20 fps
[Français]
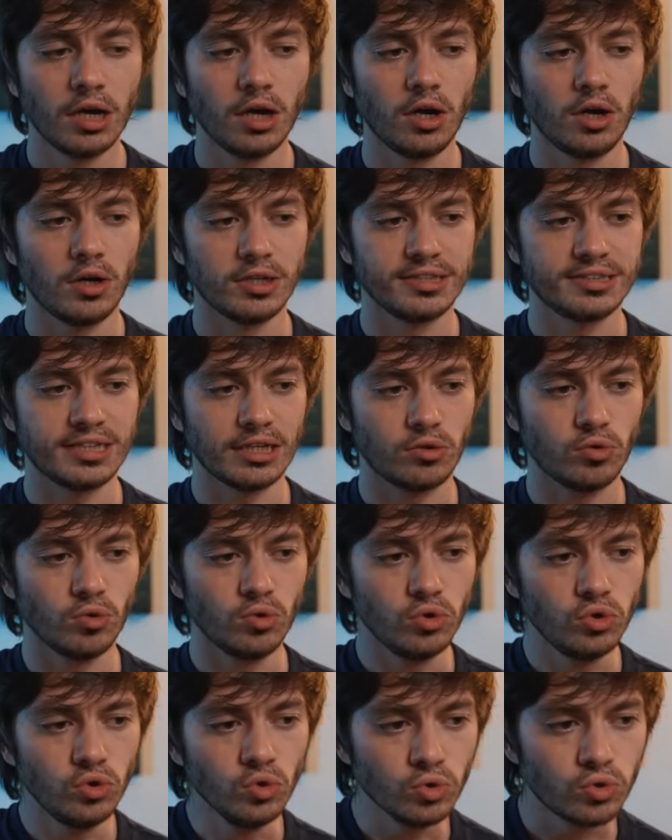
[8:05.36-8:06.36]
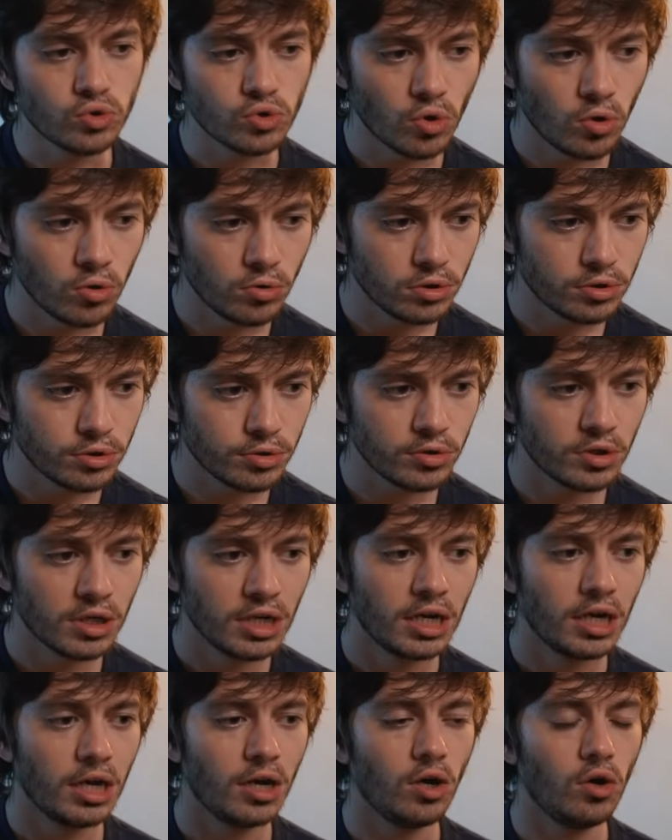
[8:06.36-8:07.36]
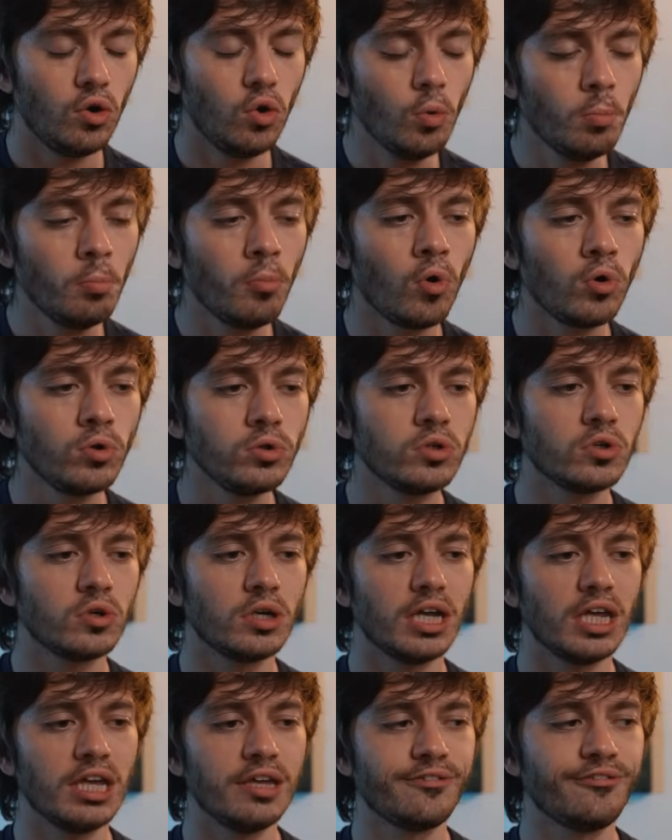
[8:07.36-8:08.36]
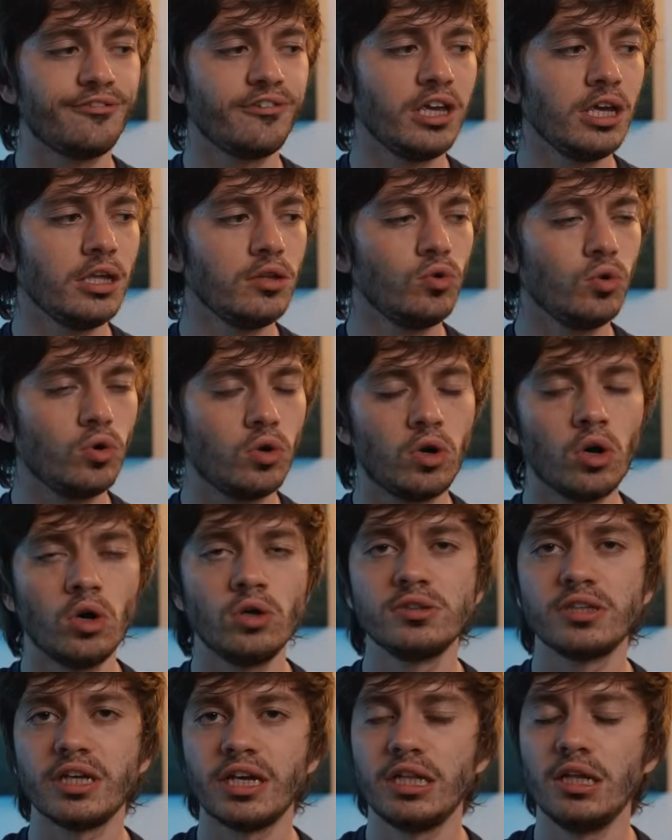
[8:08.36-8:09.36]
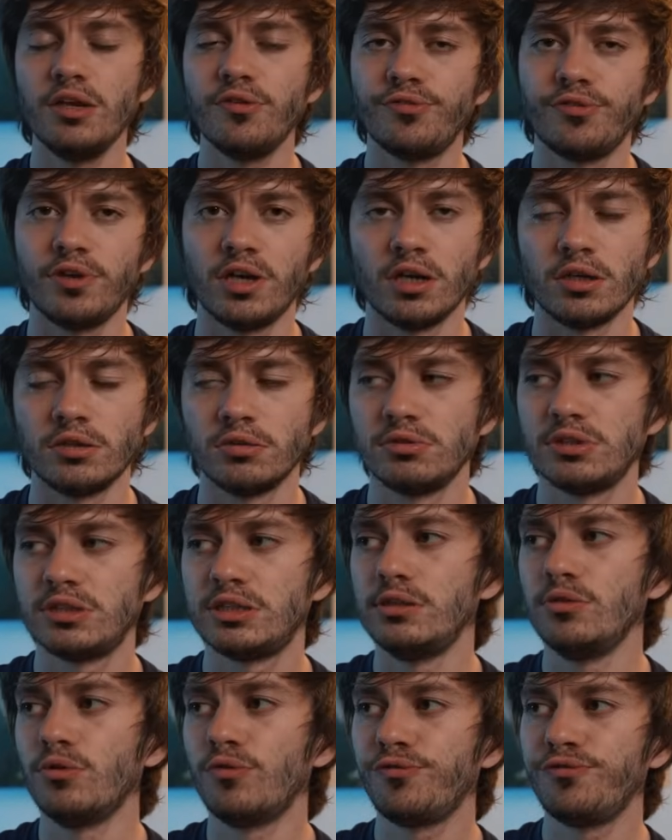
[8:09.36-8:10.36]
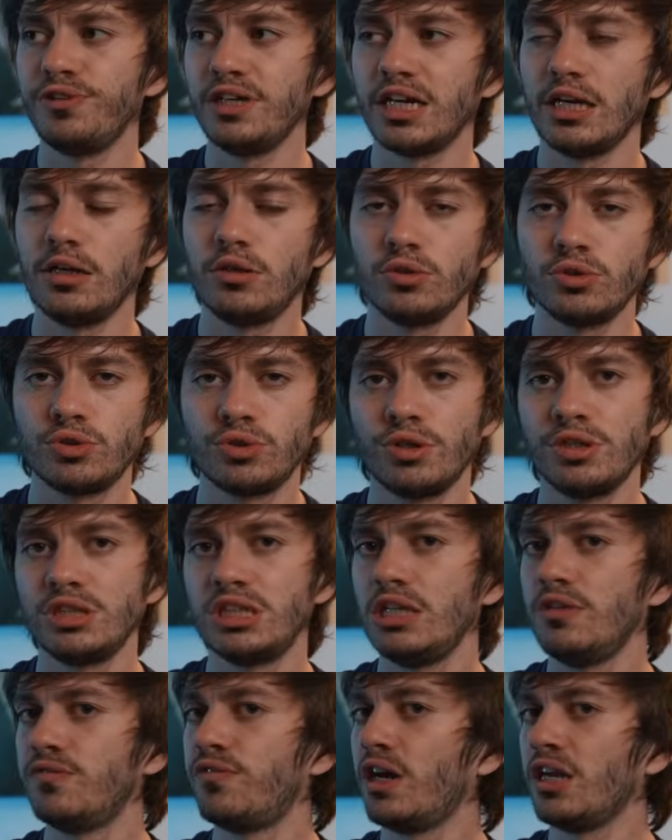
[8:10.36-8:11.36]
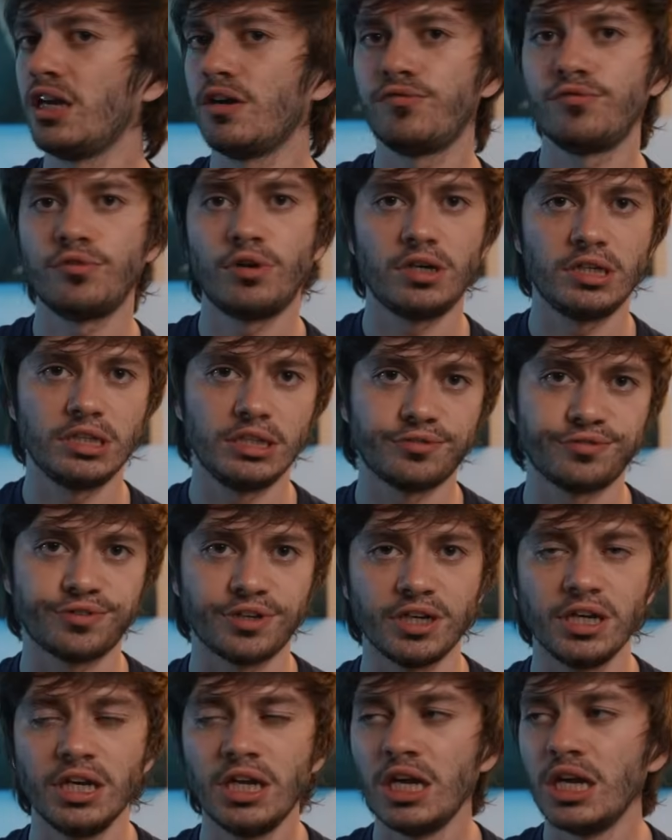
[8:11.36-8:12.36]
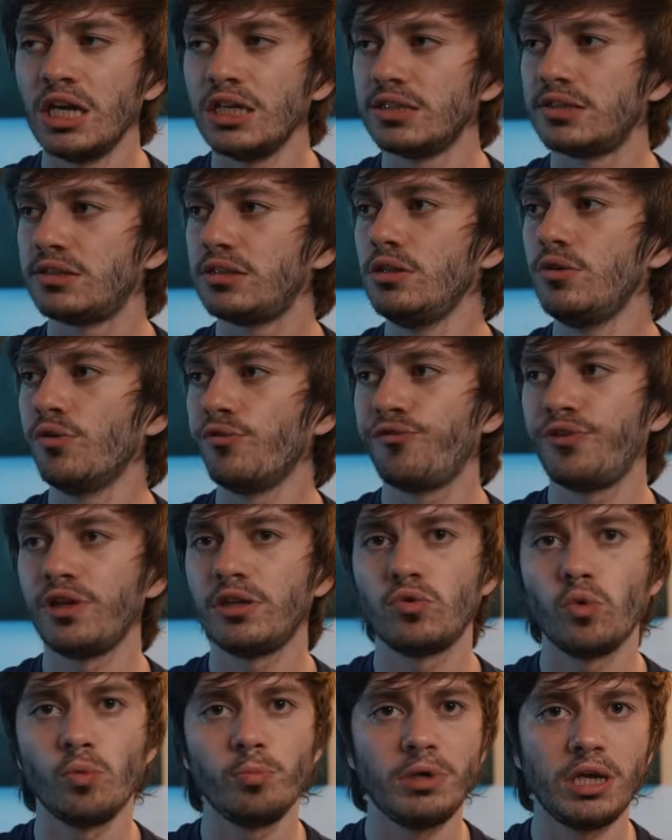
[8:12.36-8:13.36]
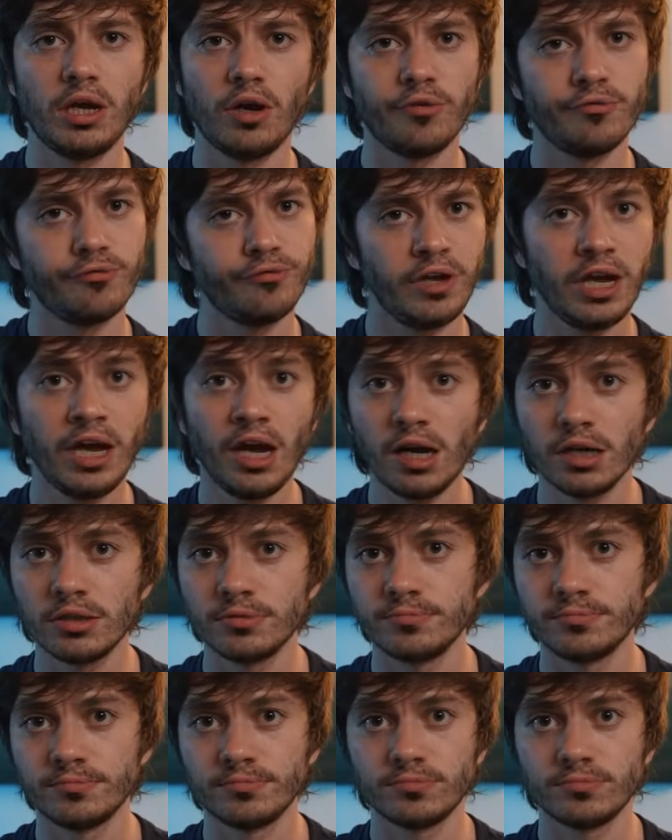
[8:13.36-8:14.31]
euh, cette notion que le monde est fait de causes et d'effets. Si on fait quelque chose, il va y avoir un effet. Si on fait tomber un verre,